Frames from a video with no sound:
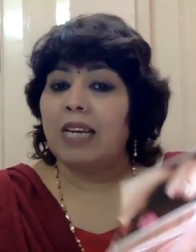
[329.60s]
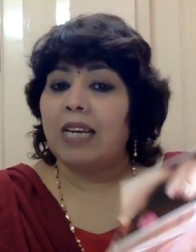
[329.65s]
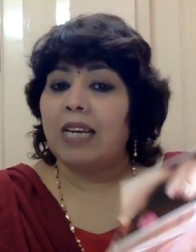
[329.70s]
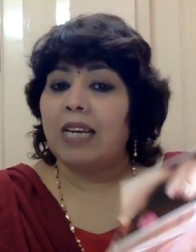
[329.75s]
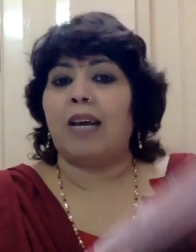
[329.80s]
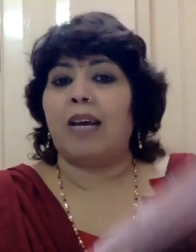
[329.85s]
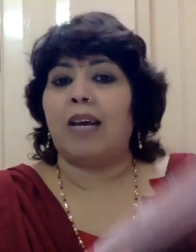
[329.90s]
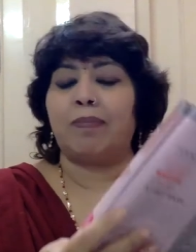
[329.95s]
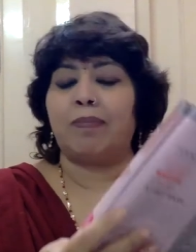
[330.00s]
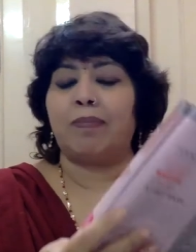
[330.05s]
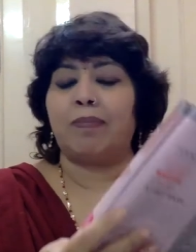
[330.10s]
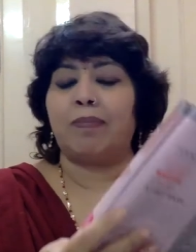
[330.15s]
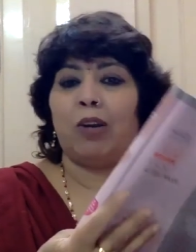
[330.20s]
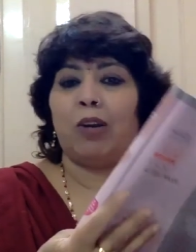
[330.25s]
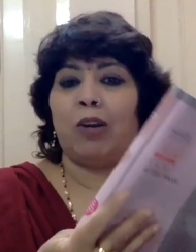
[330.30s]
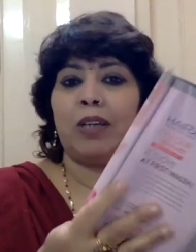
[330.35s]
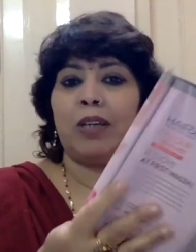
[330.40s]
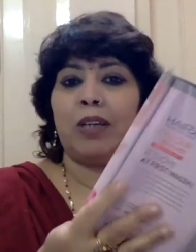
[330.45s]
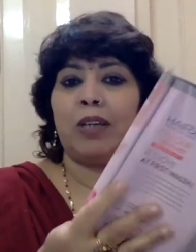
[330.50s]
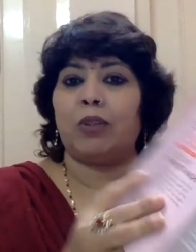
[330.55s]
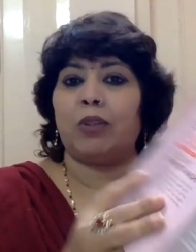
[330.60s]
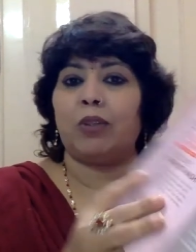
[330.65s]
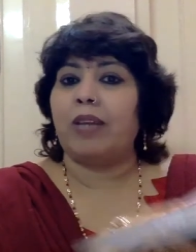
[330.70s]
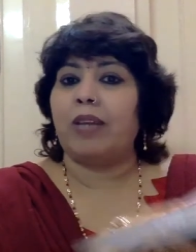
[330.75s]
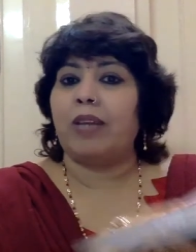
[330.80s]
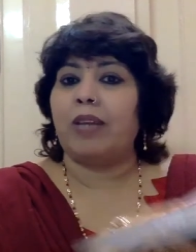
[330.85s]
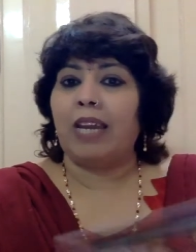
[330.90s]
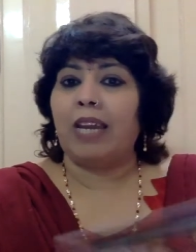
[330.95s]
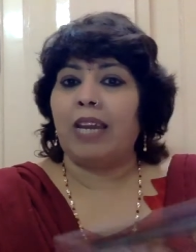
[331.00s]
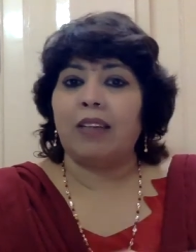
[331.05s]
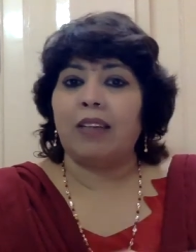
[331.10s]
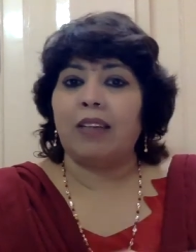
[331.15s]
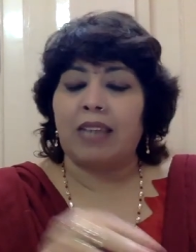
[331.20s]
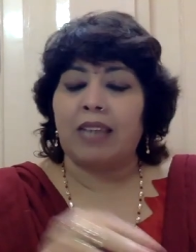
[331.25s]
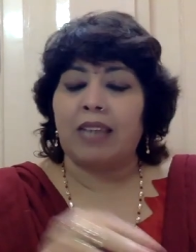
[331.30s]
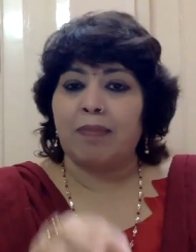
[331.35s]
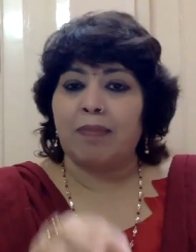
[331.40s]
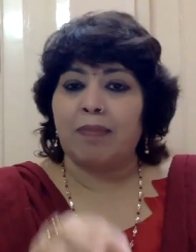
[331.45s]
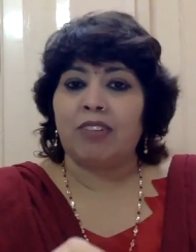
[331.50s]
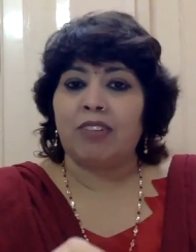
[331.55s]
आप बालों में करते हो एक
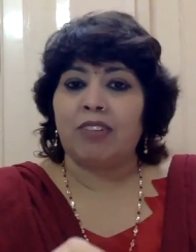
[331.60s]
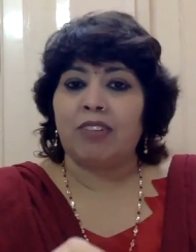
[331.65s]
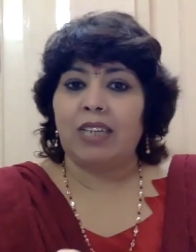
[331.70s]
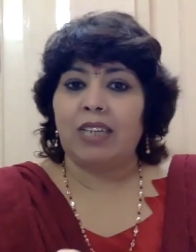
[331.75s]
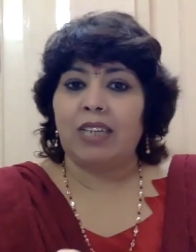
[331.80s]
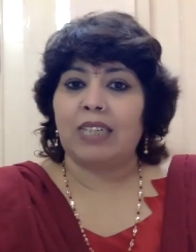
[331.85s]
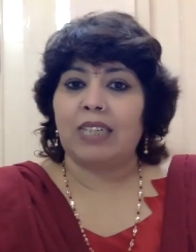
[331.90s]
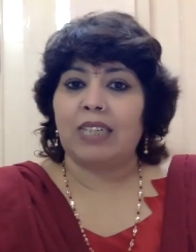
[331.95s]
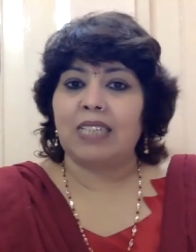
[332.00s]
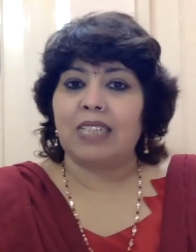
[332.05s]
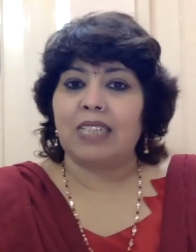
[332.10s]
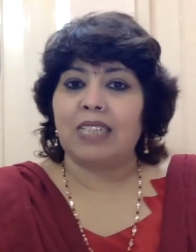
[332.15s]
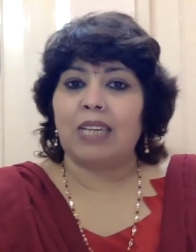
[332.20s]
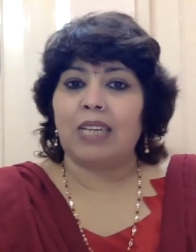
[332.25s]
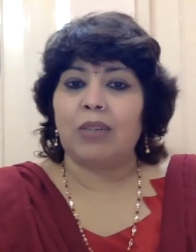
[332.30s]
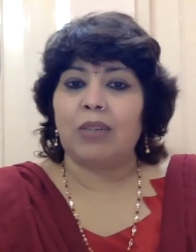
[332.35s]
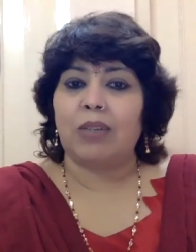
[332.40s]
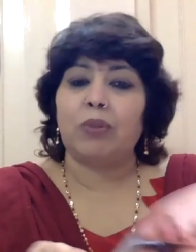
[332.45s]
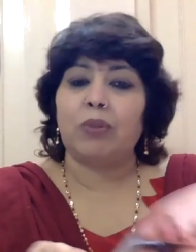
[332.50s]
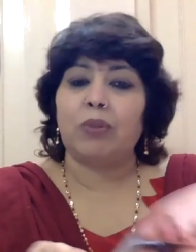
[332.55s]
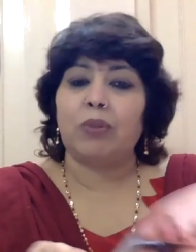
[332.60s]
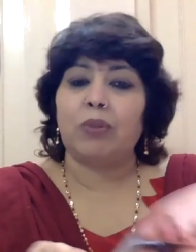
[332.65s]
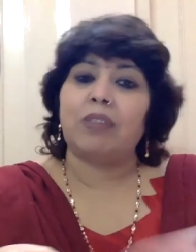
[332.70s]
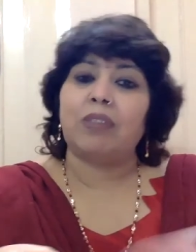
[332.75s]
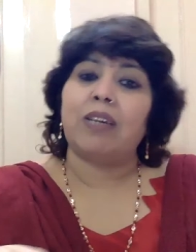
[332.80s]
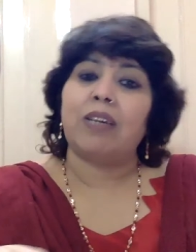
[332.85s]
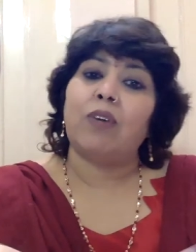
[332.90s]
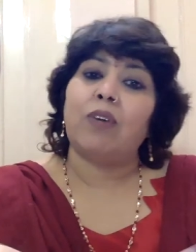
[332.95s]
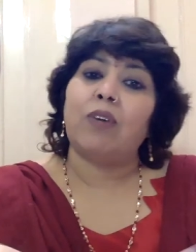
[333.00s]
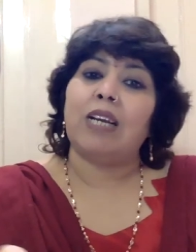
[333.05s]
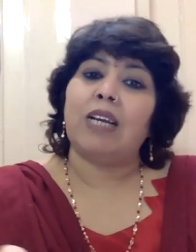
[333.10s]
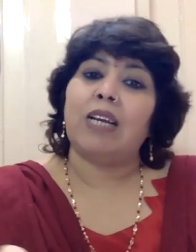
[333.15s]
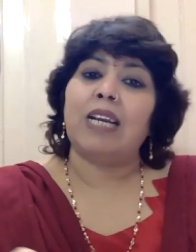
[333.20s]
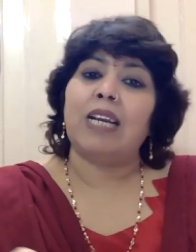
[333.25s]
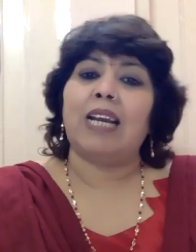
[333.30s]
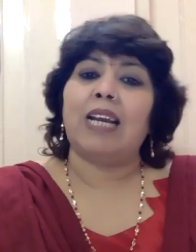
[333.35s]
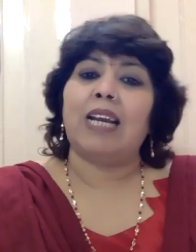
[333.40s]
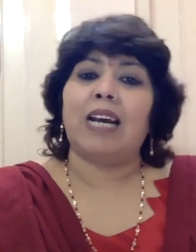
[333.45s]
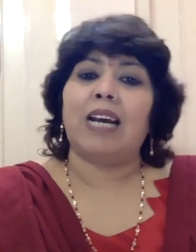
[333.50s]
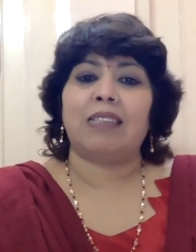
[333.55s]
डैमेज नहीं करता स्किन को दूसरा वो कलर
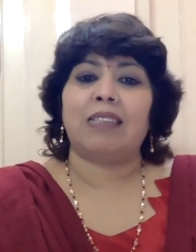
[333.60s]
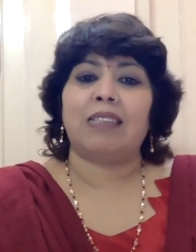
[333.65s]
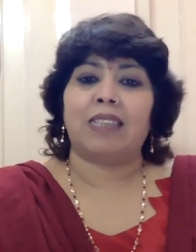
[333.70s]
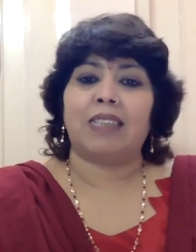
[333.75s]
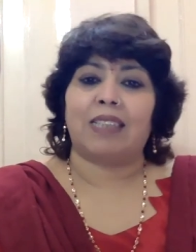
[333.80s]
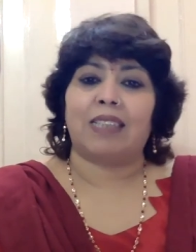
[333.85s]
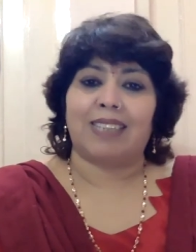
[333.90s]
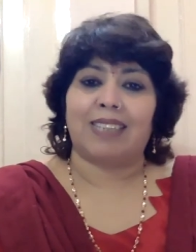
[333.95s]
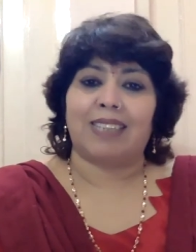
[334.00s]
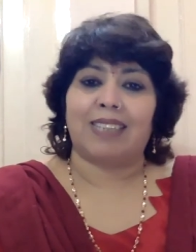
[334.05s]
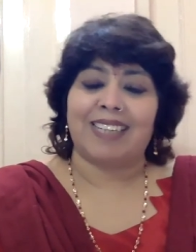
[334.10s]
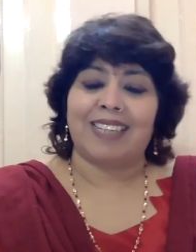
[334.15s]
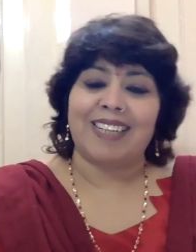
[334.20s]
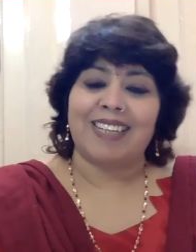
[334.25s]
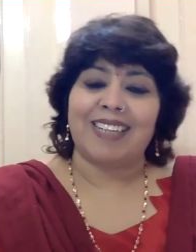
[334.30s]
लास्ट करता है